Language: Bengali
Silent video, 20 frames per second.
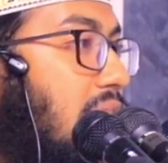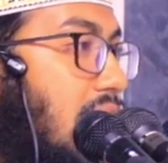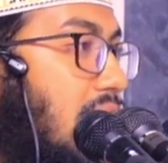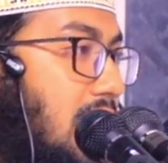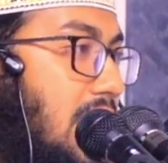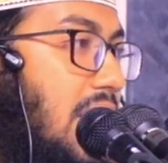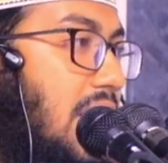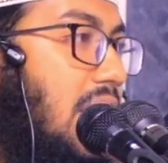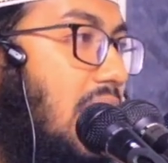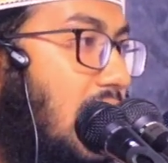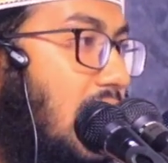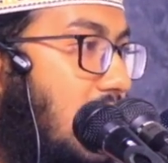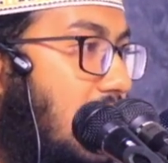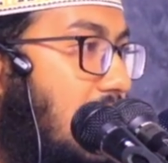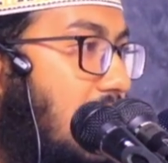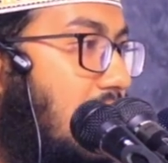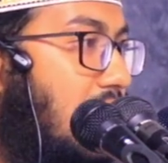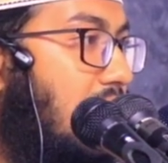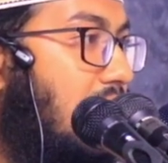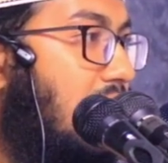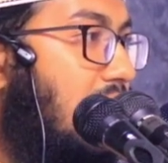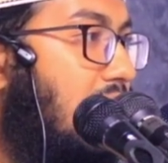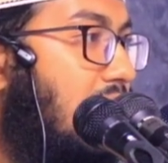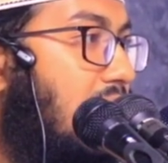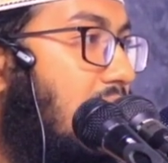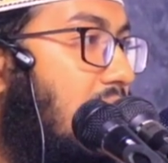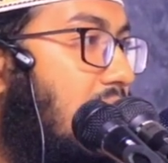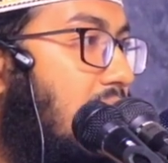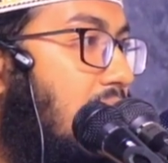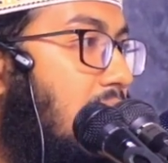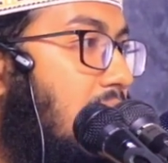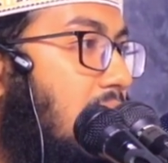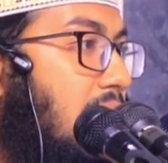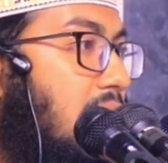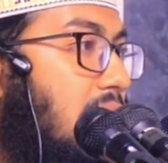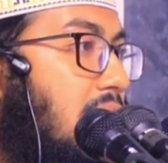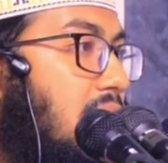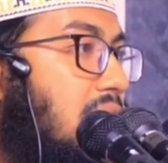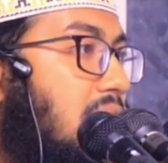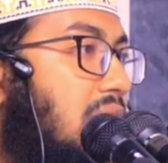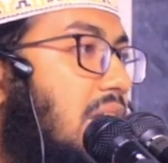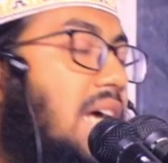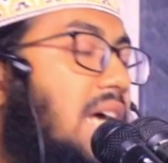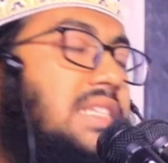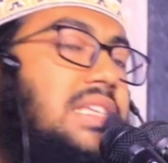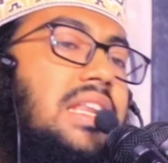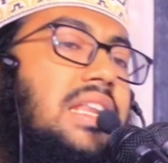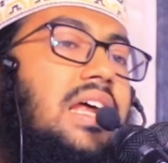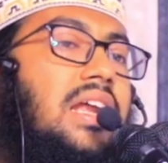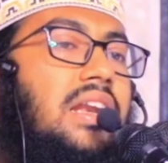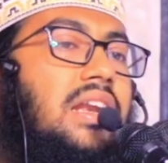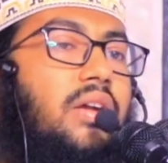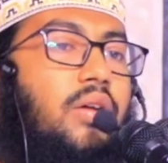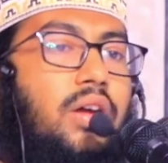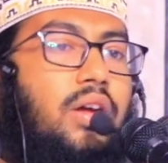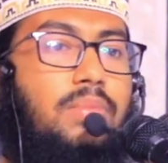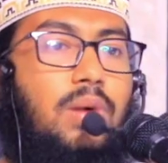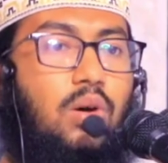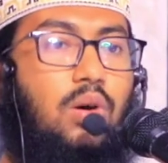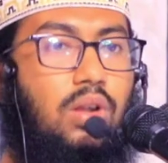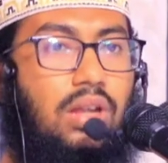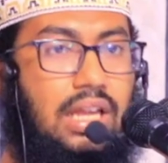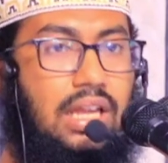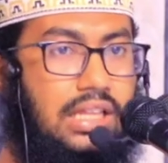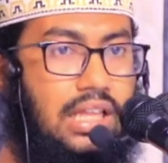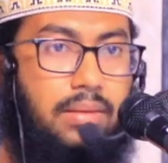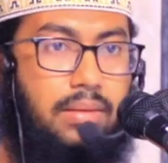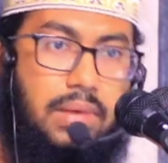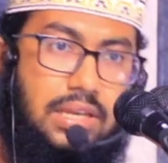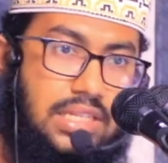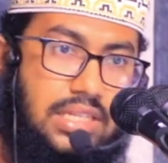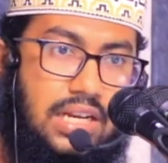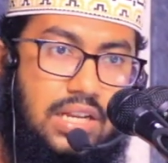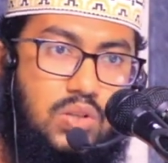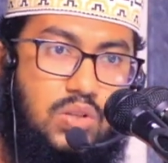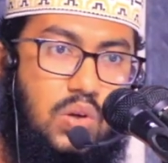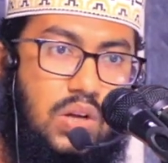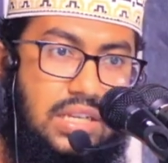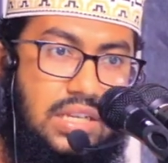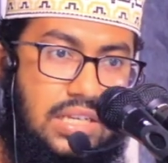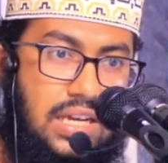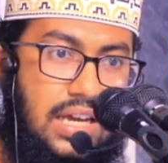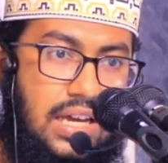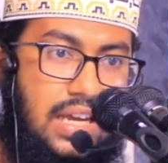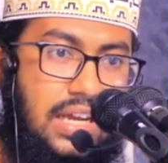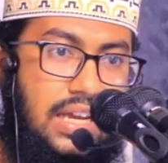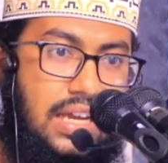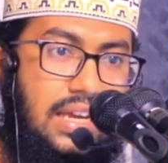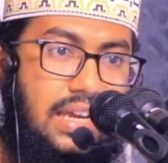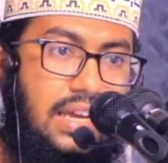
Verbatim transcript: আছে না নাই শাহজালাল রহিমাহুল্লাহ তার মাজারে চলে যায়